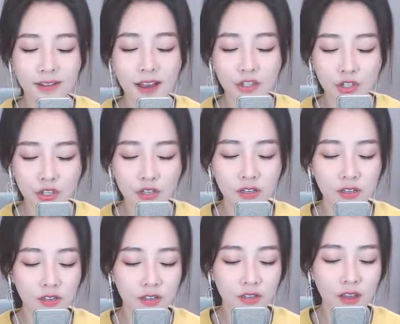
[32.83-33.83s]
时
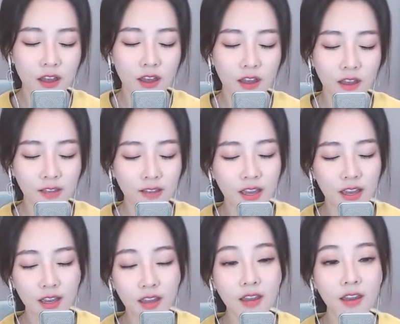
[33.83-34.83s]
的
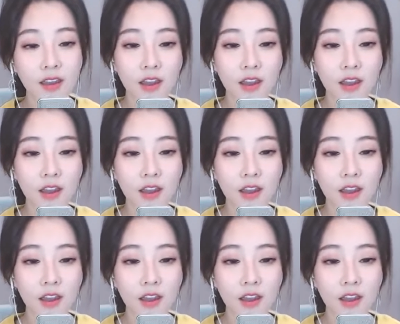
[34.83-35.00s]
你，